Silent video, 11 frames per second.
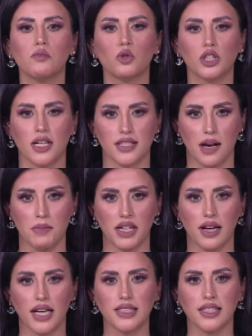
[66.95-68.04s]
متزامن
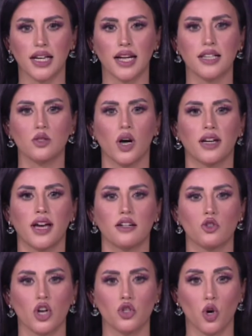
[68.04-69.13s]
هدد رئيس
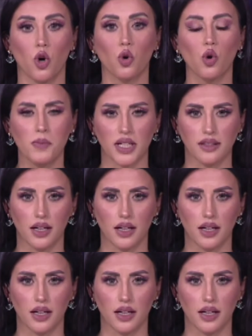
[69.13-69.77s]
أركان جيش حكومة